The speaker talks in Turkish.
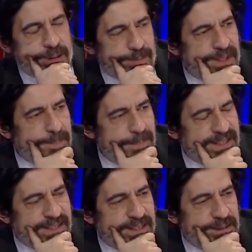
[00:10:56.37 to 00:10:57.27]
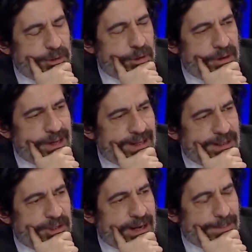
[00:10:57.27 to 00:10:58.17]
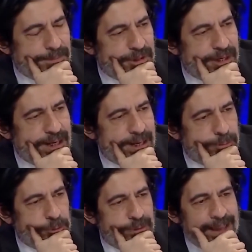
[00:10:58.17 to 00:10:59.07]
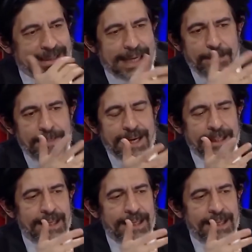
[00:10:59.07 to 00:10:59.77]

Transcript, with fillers: 20-25 senedir öyle acayip şeyler buldular ki yani bir